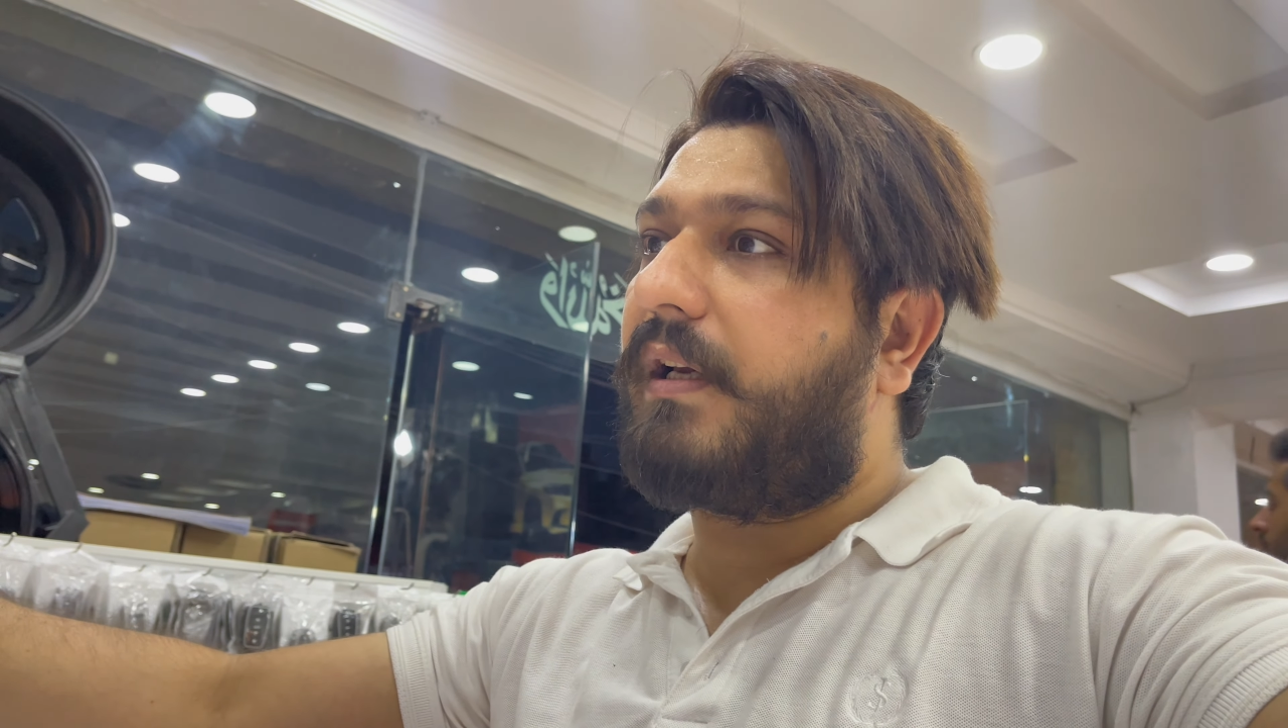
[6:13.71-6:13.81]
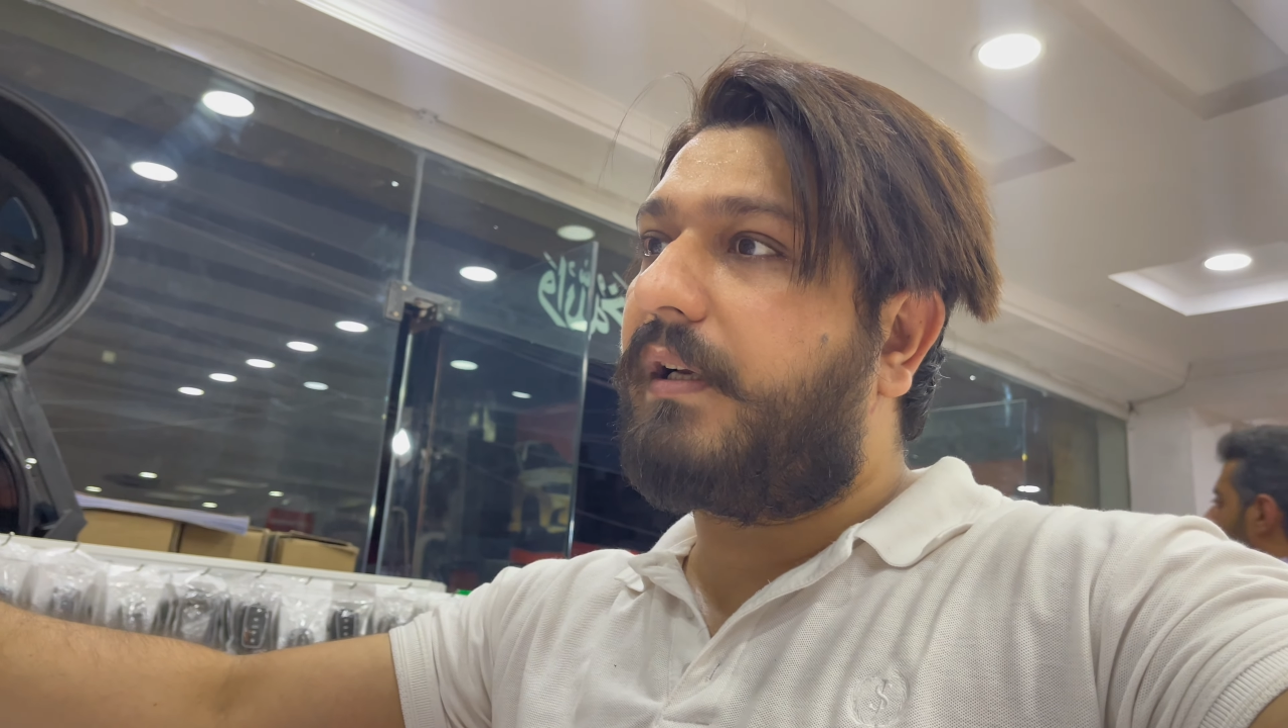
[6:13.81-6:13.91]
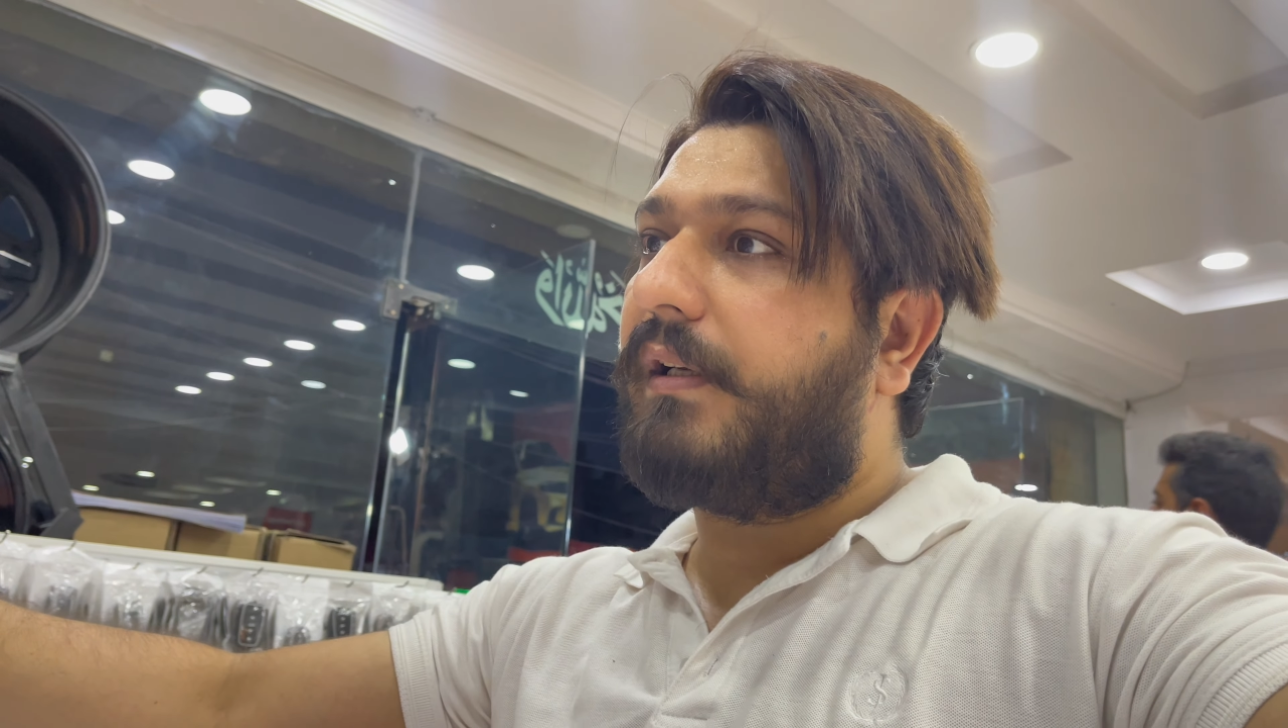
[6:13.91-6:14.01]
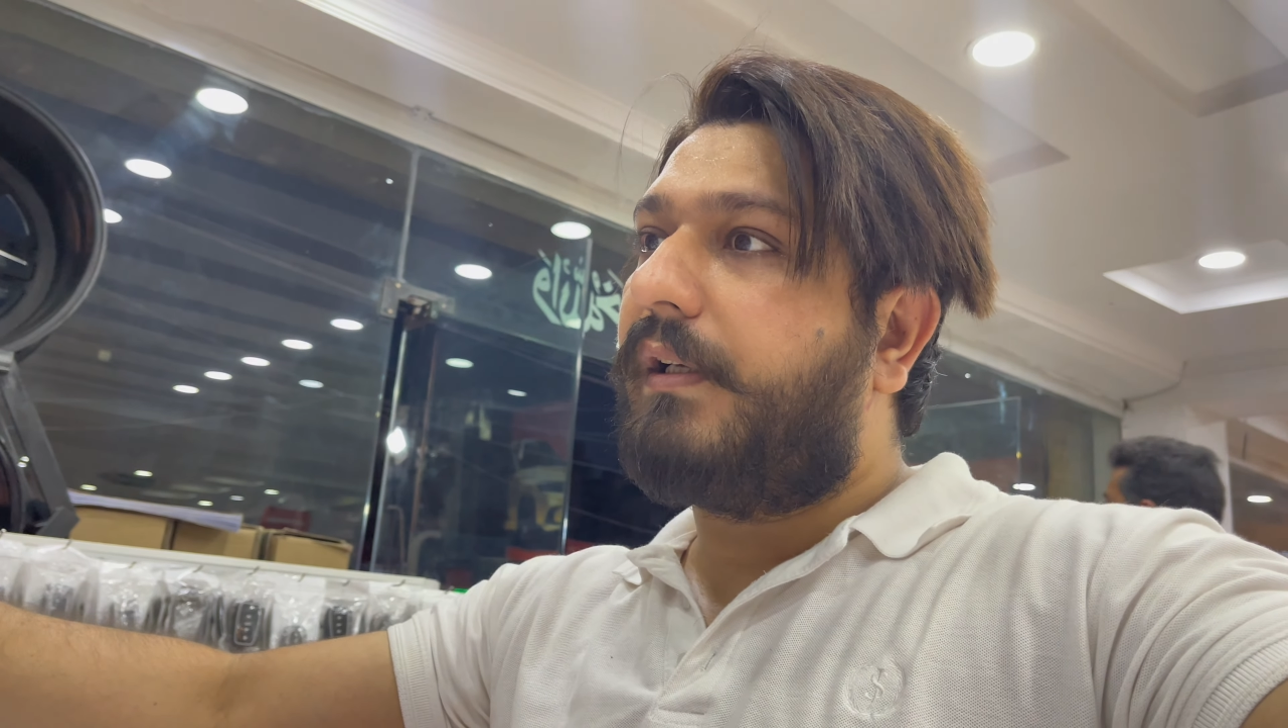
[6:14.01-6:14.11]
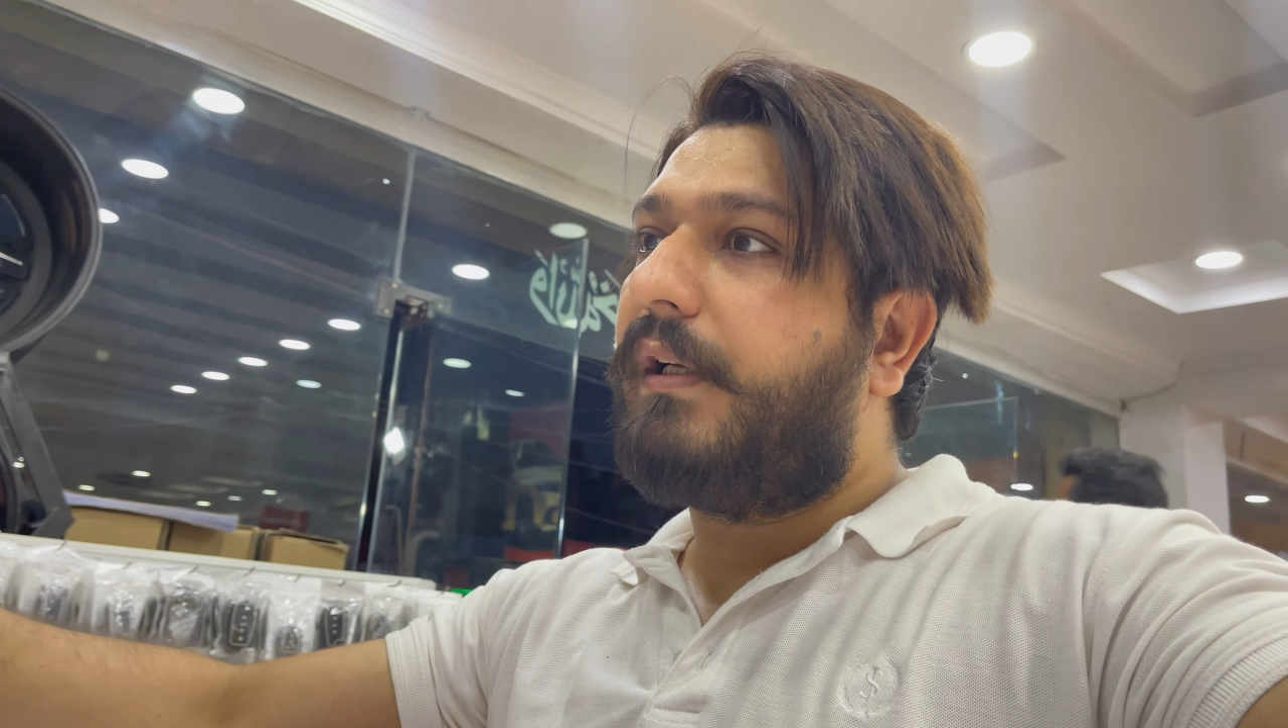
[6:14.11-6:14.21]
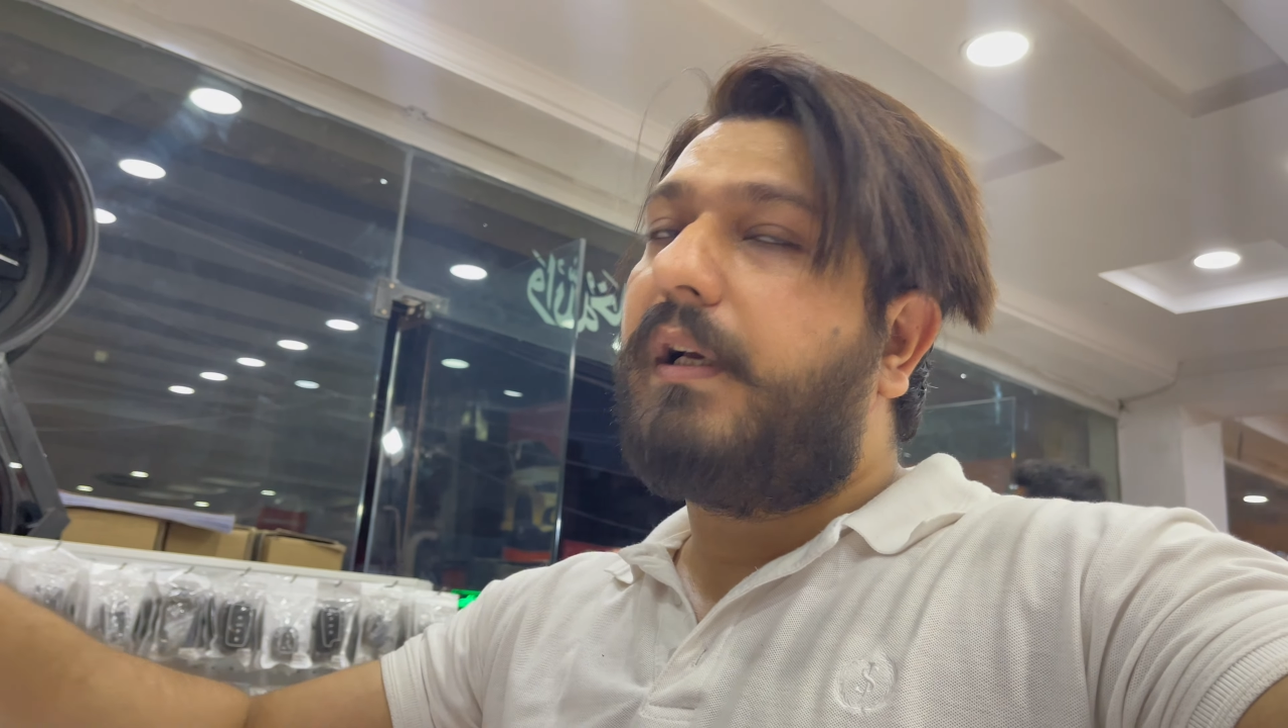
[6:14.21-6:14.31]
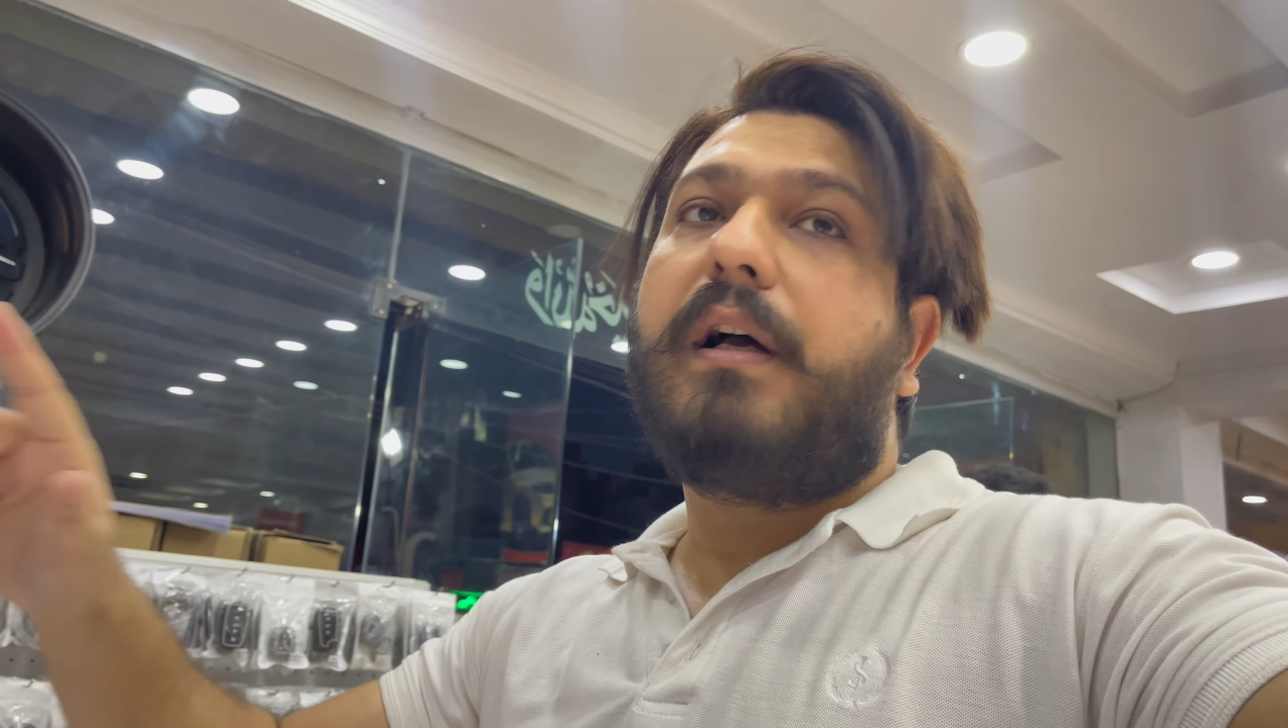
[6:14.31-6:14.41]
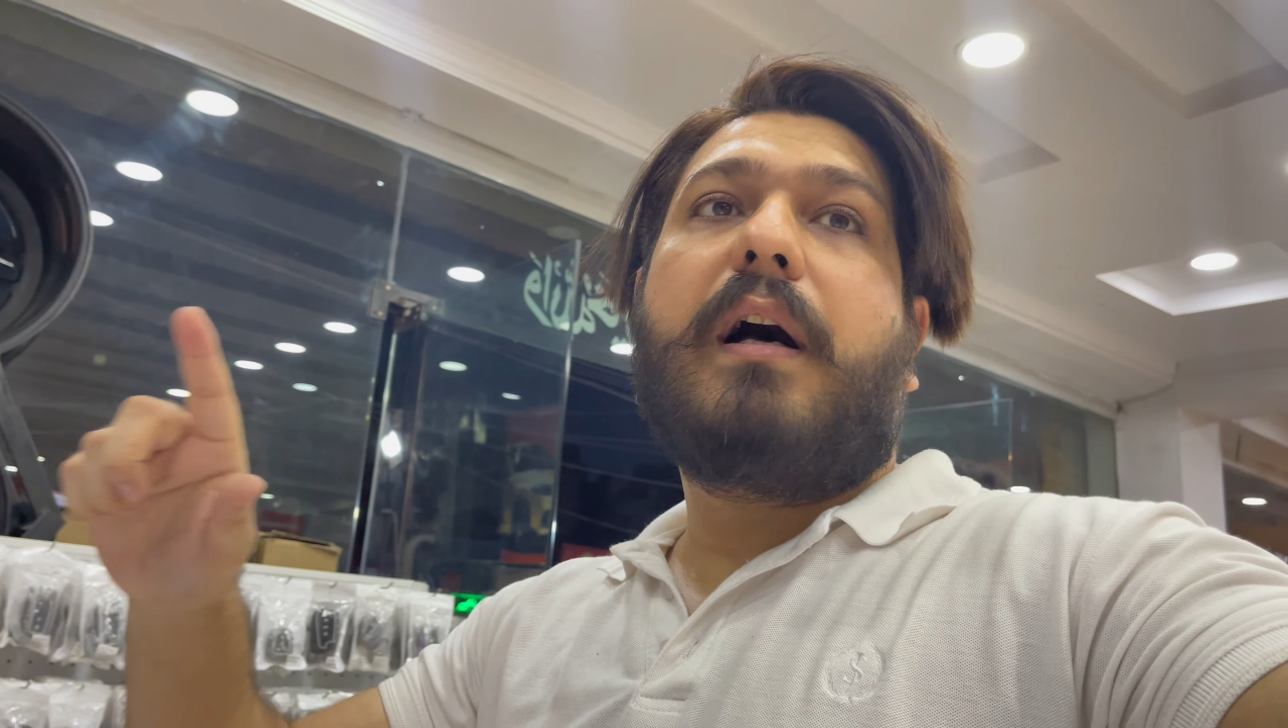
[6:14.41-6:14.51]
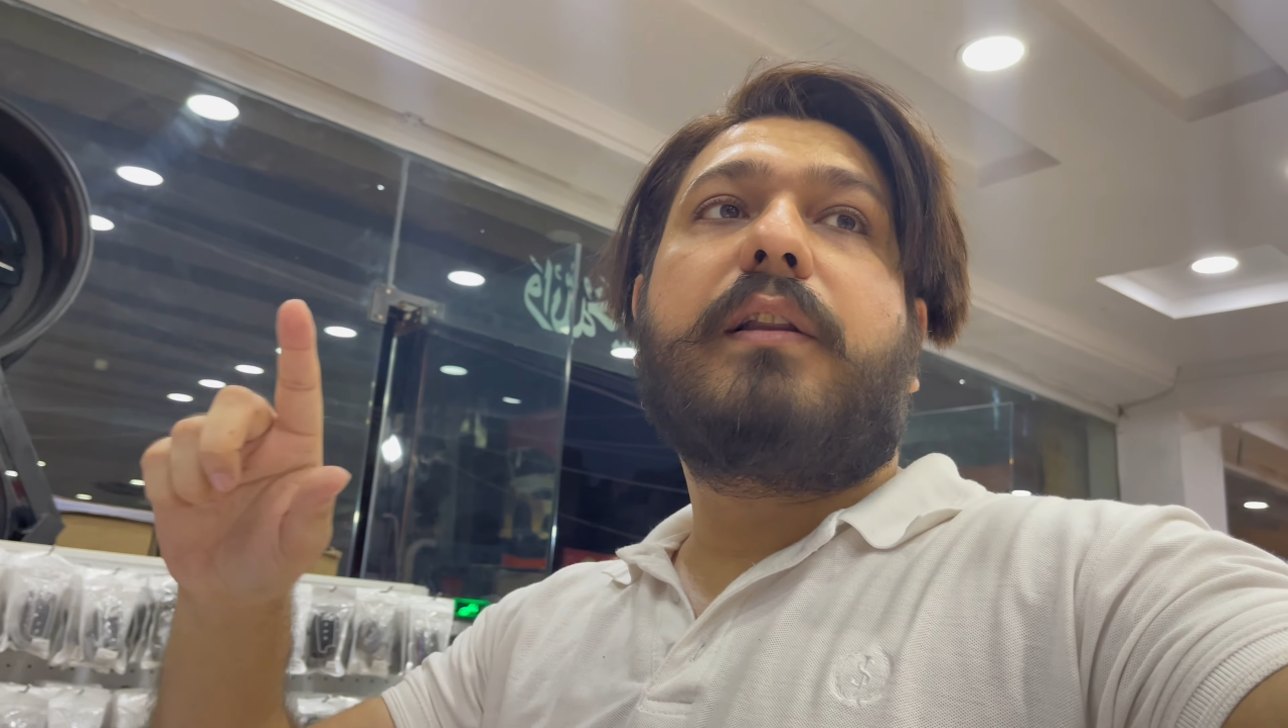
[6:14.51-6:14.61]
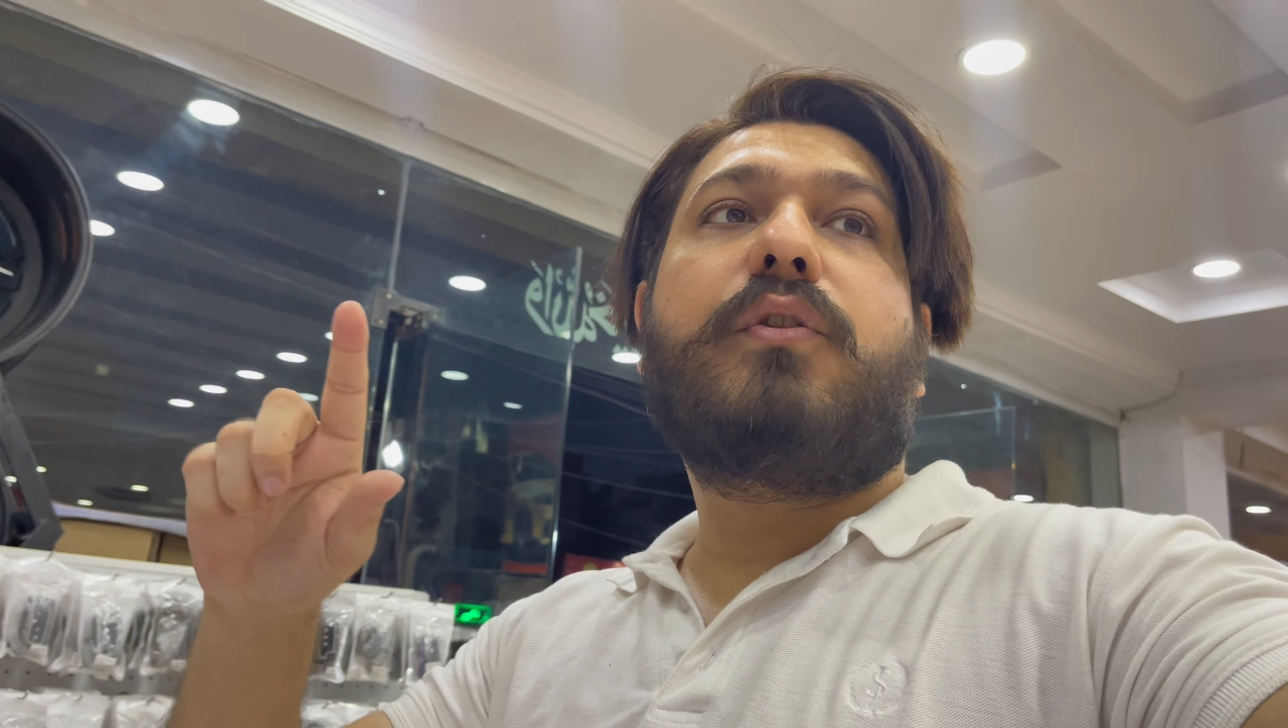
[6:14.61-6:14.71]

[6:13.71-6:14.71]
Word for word: है